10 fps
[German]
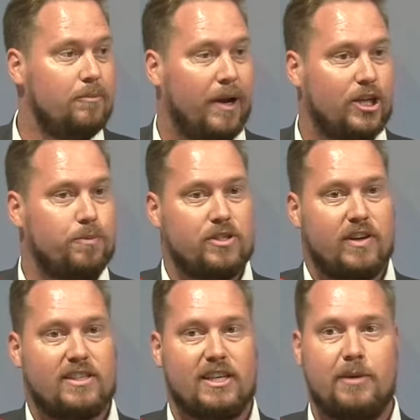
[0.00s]

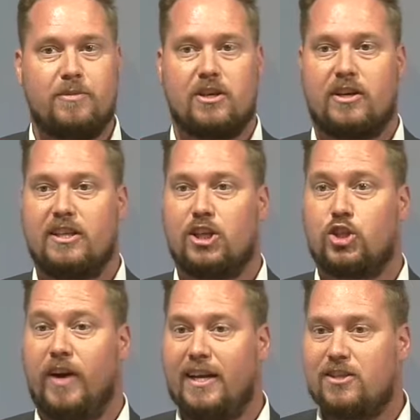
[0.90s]
Beispielsweise gibt es auch in der
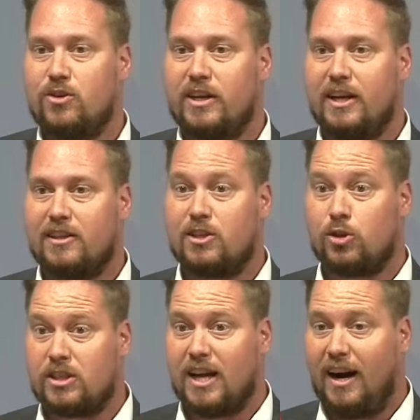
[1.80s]
Schweiz sogenannte
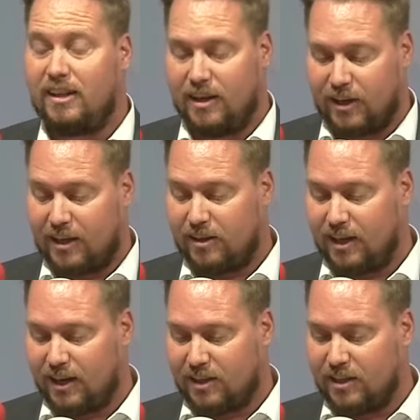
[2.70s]

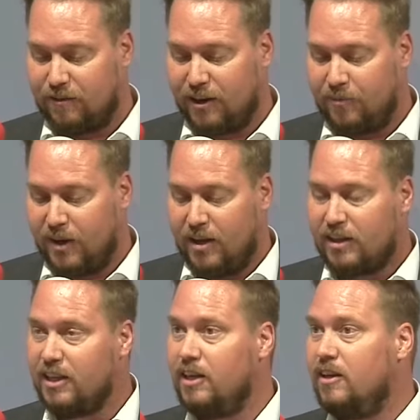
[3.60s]
Sozialdetektive,
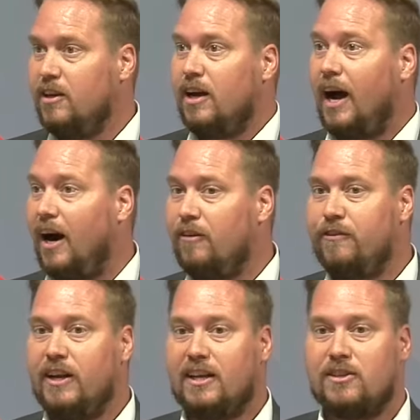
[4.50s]
die
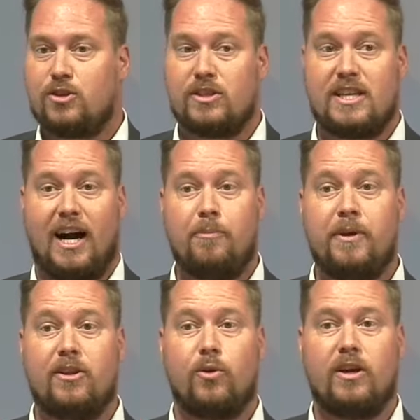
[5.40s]
allfälligen
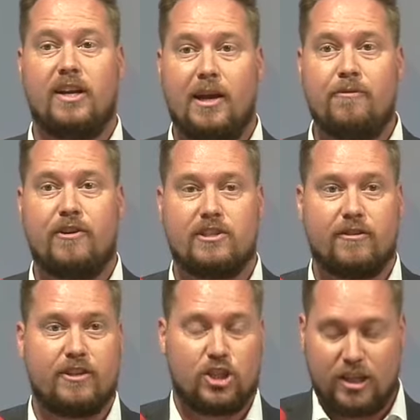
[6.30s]
Sozialbetrügern ebenfalls
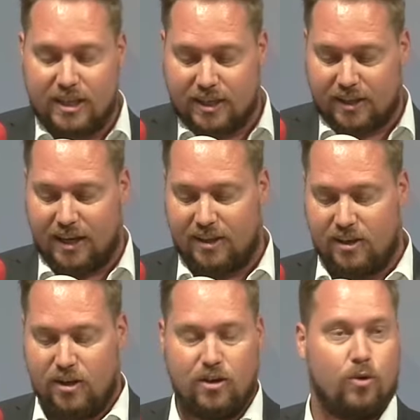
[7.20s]
auf die Schliche gehen
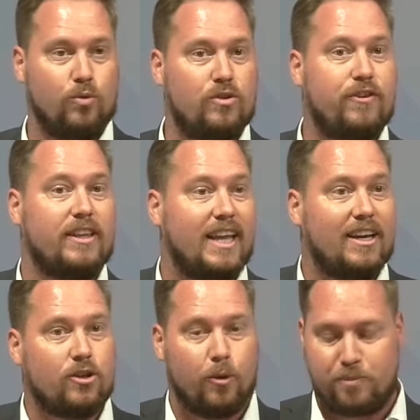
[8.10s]
geht und
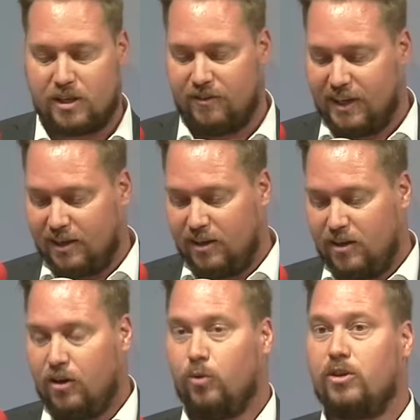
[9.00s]
verdeckt observieren
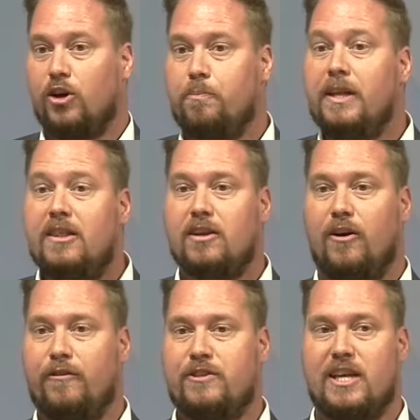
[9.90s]
und auch
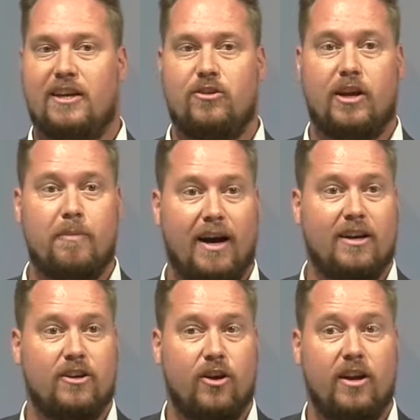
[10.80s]
Bildaufzeichnungen
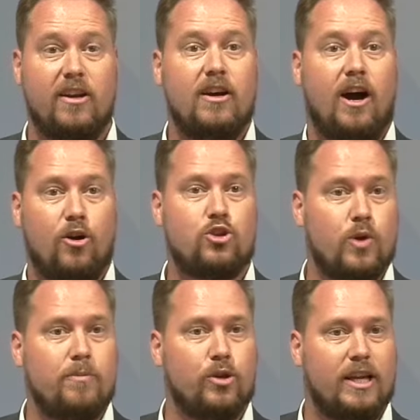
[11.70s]
machen können. Auch
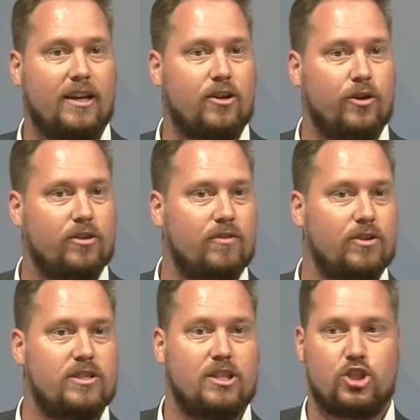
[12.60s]
so ein Modell könnten wir
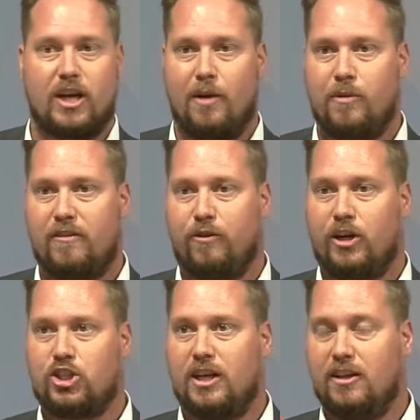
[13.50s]
uns in der Steiermark
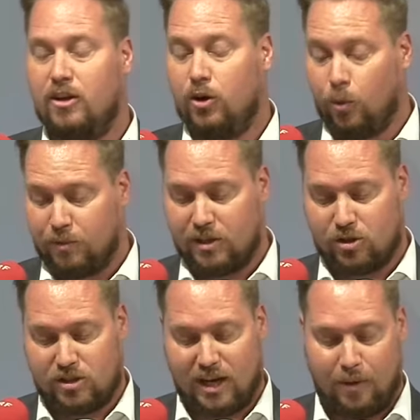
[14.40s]
vorstellen, um den
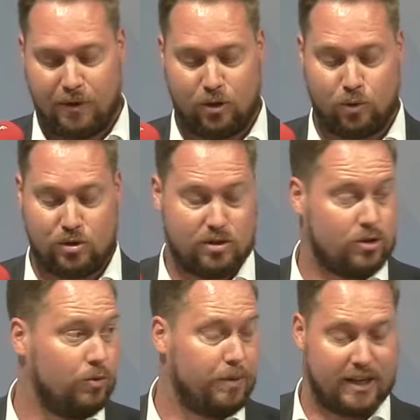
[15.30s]
Sozialbetrug
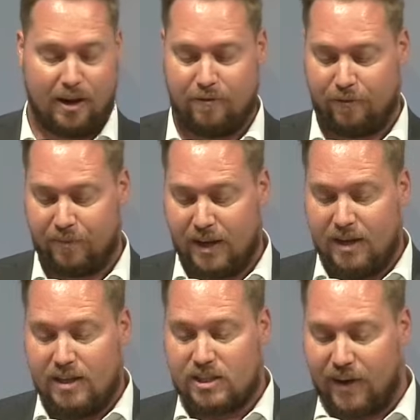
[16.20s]
zu bekämpfen.
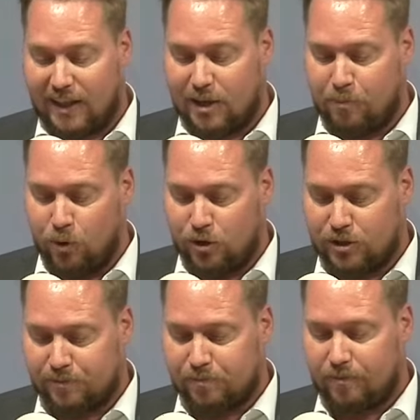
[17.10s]
Zweiter
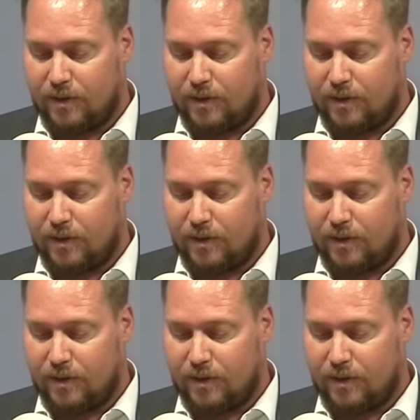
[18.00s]
Punkt.